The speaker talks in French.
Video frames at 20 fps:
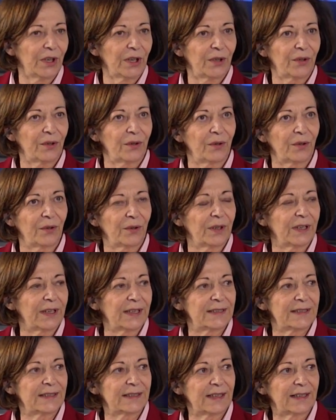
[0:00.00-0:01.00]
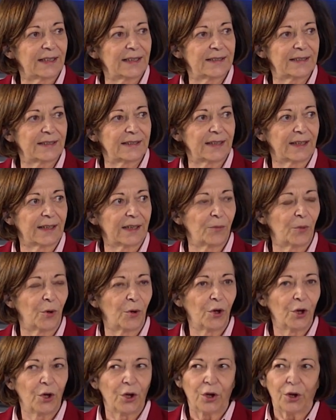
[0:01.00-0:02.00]
etc., etc. Bon.
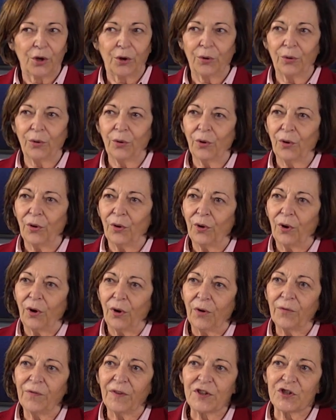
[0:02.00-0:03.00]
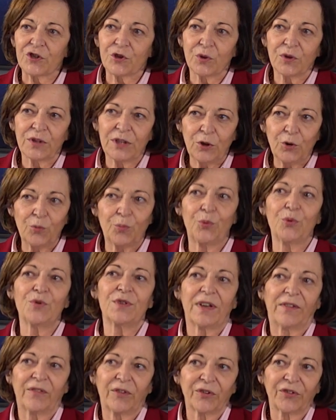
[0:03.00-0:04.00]
En fait, ce qui est le
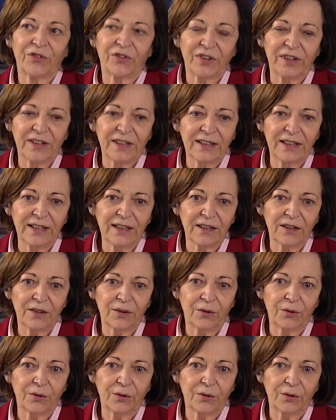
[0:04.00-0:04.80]
plus avancé,